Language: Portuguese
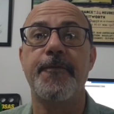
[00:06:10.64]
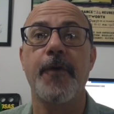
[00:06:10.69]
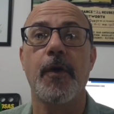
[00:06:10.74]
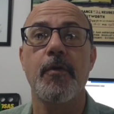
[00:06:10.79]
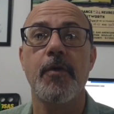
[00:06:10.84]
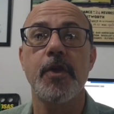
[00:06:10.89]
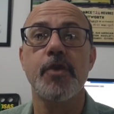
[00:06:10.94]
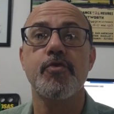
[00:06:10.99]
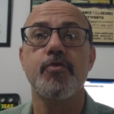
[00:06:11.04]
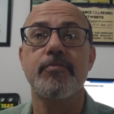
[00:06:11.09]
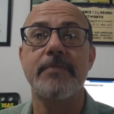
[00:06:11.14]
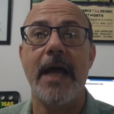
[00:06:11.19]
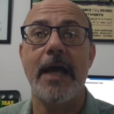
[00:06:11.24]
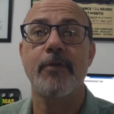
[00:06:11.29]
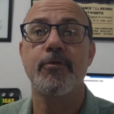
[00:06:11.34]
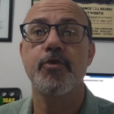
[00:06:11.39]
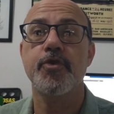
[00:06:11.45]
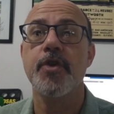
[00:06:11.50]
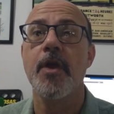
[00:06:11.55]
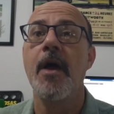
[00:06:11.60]
não foram
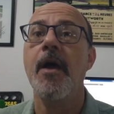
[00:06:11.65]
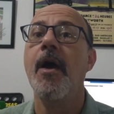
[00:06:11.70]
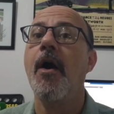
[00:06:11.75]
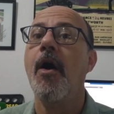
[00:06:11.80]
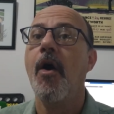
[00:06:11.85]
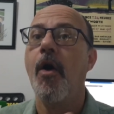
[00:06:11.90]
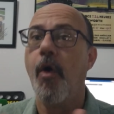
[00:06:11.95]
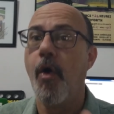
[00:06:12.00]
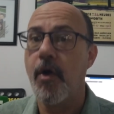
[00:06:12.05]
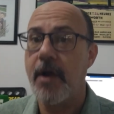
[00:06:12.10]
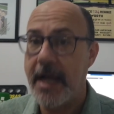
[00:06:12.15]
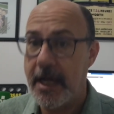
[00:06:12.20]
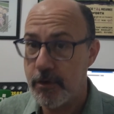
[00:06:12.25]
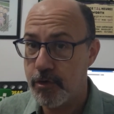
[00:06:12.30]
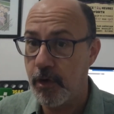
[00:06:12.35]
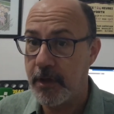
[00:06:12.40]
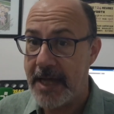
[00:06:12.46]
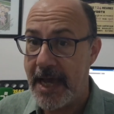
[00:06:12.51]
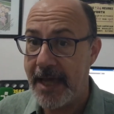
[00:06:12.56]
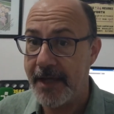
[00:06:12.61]
resultados
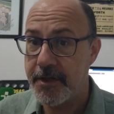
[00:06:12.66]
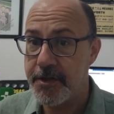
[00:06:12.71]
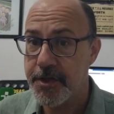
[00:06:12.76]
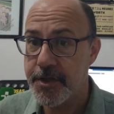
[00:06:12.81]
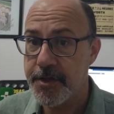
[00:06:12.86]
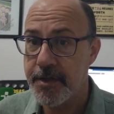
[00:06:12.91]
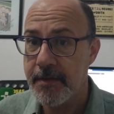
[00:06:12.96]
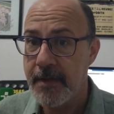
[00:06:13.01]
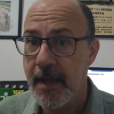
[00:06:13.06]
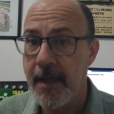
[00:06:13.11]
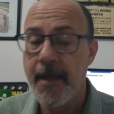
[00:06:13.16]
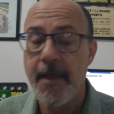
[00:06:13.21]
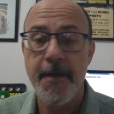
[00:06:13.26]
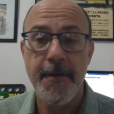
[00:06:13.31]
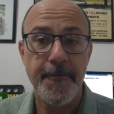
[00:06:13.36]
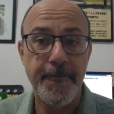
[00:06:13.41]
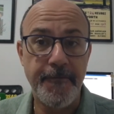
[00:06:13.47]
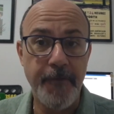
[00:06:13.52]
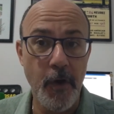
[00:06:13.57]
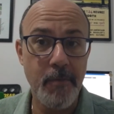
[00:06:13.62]
ocasionais.
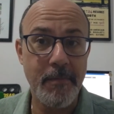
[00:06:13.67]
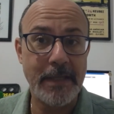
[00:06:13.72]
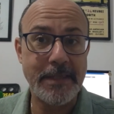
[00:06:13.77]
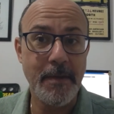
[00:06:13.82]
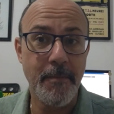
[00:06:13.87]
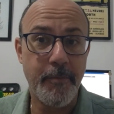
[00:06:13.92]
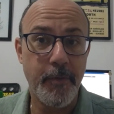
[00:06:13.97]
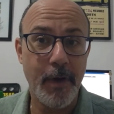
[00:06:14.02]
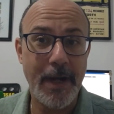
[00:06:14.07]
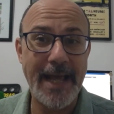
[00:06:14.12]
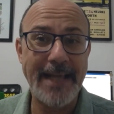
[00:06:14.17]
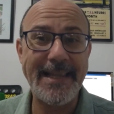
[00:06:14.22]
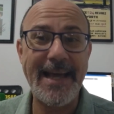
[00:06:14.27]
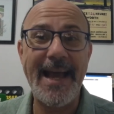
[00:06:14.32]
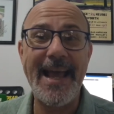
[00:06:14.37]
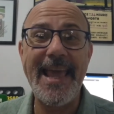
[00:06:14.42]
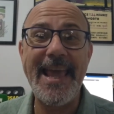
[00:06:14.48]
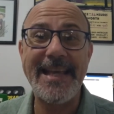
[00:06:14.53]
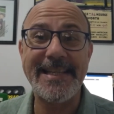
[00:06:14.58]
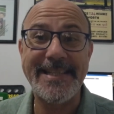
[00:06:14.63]
Foi uma
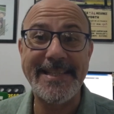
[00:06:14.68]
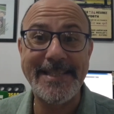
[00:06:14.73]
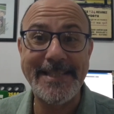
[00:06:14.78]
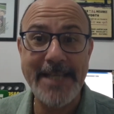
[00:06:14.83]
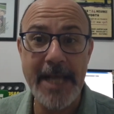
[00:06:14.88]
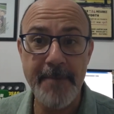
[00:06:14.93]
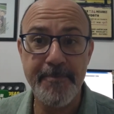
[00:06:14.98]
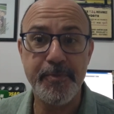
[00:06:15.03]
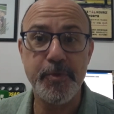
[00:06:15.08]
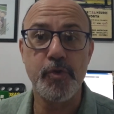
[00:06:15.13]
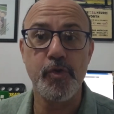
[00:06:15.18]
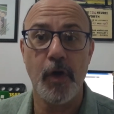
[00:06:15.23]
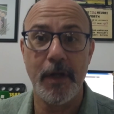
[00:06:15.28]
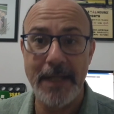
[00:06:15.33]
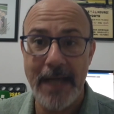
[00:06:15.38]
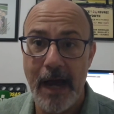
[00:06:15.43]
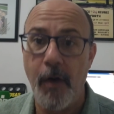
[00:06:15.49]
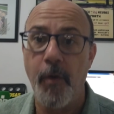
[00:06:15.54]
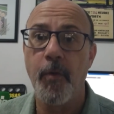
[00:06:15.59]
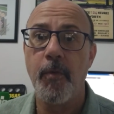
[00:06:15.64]
temporada
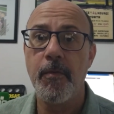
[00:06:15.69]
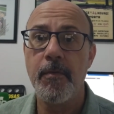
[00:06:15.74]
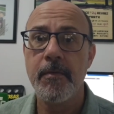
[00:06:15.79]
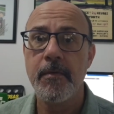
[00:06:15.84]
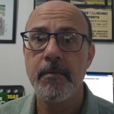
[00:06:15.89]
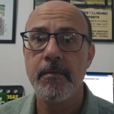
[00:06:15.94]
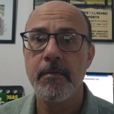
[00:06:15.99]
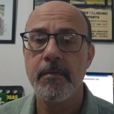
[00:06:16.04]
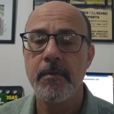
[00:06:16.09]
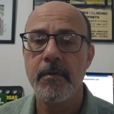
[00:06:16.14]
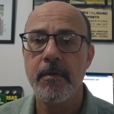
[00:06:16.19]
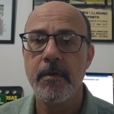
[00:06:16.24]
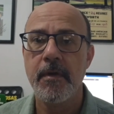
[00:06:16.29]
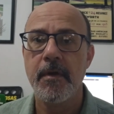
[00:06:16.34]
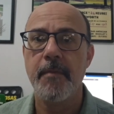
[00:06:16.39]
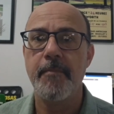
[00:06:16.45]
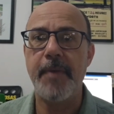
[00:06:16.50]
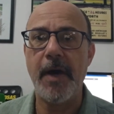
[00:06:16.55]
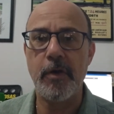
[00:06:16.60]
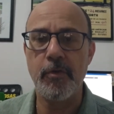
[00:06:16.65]
excepcional
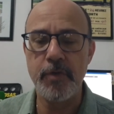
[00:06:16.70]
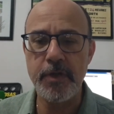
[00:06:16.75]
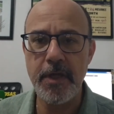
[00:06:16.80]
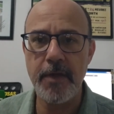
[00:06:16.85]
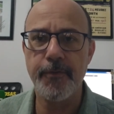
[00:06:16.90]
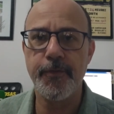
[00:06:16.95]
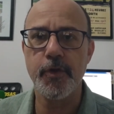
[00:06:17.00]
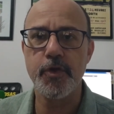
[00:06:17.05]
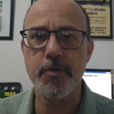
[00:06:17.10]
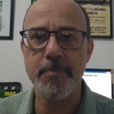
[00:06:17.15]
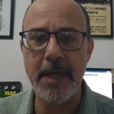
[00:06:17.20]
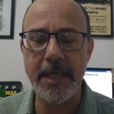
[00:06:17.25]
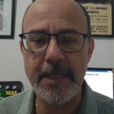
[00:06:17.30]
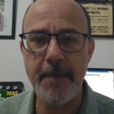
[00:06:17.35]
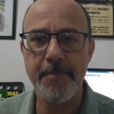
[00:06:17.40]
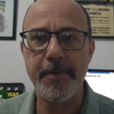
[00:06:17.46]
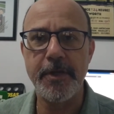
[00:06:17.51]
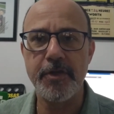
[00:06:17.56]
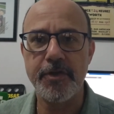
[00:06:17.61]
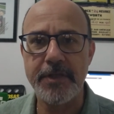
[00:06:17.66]
para o nível de uma
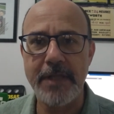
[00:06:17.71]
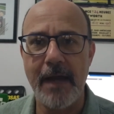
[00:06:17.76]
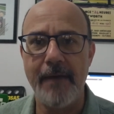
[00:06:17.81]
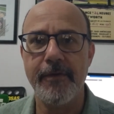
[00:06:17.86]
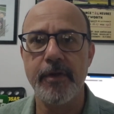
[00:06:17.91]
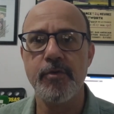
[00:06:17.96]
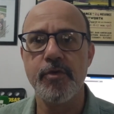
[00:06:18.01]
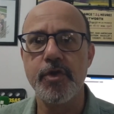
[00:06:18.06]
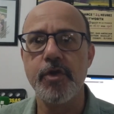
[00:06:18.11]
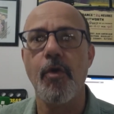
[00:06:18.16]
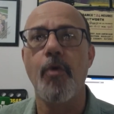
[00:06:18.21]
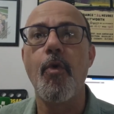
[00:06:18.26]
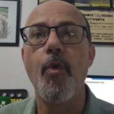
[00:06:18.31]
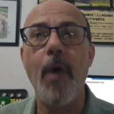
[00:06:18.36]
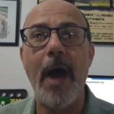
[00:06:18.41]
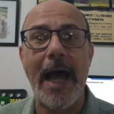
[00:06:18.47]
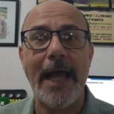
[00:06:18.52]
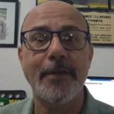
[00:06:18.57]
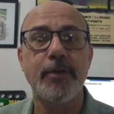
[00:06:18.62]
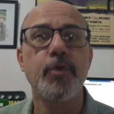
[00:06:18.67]
equipe que estava no seu
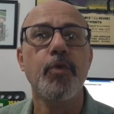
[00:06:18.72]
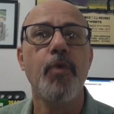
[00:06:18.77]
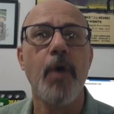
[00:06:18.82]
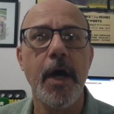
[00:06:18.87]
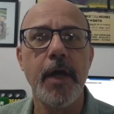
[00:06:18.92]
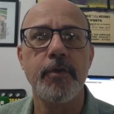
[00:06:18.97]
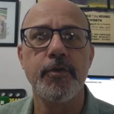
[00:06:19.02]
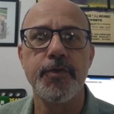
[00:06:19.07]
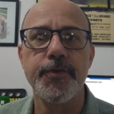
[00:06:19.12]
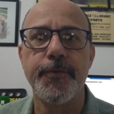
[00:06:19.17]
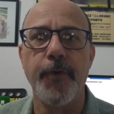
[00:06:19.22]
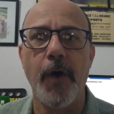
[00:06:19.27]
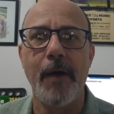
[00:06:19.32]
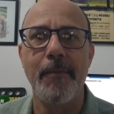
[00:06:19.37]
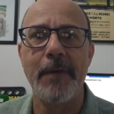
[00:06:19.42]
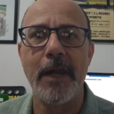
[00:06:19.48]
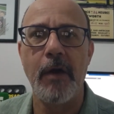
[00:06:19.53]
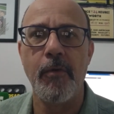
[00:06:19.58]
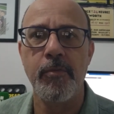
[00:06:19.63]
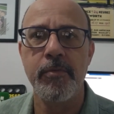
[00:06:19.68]
quarto ano de
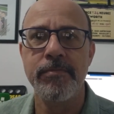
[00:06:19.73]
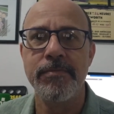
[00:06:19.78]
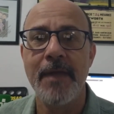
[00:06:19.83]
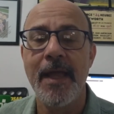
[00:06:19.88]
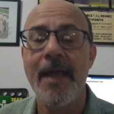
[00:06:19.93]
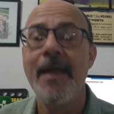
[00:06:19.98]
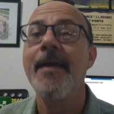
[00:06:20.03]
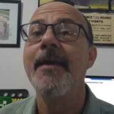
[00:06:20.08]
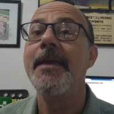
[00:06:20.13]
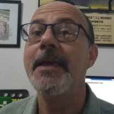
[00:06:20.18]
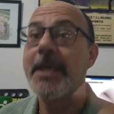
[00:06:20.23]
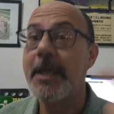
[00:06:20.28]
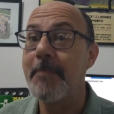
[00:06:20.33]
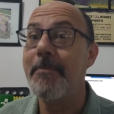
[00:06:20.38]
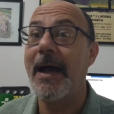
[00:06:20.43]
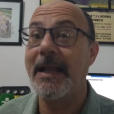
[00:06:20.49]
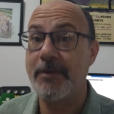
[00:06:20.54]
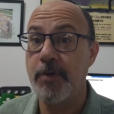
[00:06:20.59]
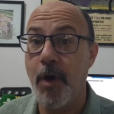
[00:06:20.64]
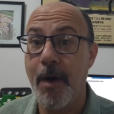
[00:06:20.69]
Fórmula 1 e
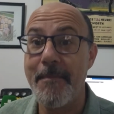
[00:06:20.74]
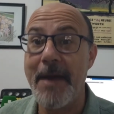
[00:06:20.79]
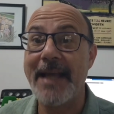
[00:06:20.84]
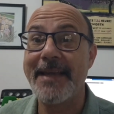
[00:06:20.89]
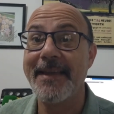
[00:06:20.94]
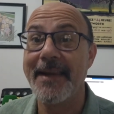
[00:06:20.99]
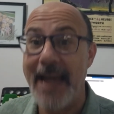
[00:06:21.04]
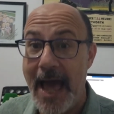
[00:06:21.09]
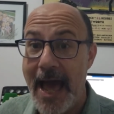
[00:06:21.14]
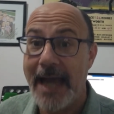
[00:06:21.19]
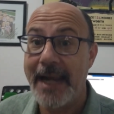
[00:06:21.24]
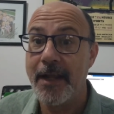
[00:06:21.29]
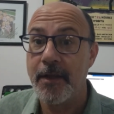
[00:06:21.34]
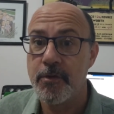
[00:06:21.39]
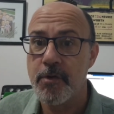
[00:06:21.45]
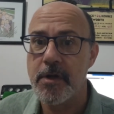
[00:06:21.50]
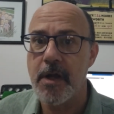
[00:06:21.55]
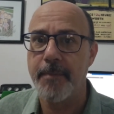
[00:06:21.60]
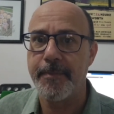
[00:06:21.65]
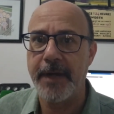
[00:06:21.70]
que bateu a
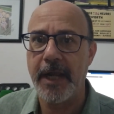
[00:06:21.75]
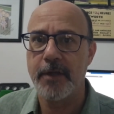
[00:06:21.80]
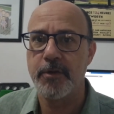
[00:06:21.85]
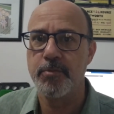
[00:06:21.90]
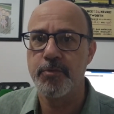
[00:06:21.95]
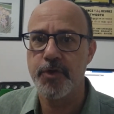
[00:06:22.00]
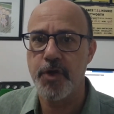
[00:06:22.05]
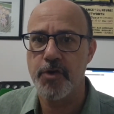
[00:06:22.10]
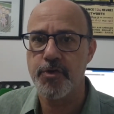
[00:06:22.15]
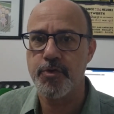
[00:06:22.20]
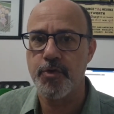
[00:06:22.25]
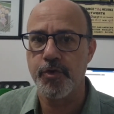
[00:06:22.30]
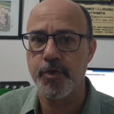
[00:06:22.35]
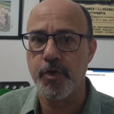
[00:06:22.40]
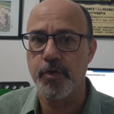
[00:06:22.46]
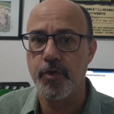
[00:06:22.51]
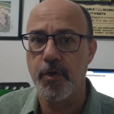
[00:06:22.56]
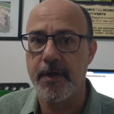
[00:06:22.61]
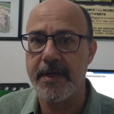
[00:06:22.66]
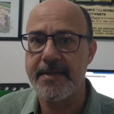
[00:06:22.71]
McLaren do Campeonato Mundial de
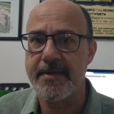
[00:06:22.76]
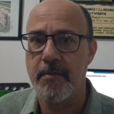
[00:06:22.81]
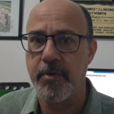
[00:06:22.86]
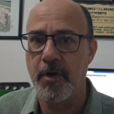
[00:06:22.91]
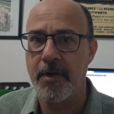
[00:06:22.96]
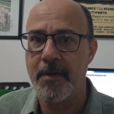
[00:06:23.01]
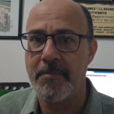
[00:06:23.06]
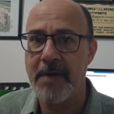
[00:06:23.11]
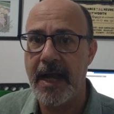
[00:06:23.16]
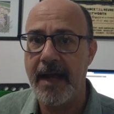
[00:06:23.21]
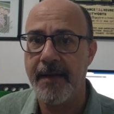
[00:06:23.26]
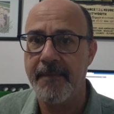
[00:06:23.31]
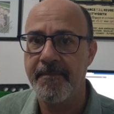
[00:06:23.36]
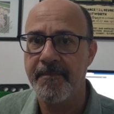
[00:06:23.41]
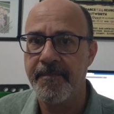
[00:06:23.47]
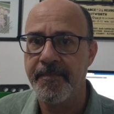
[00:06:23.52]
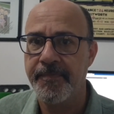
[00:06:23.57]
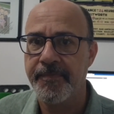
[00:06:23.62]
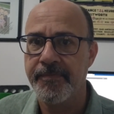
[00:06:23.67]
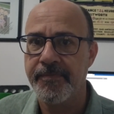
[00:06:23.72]
Construtores, é bom lembrar.
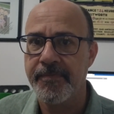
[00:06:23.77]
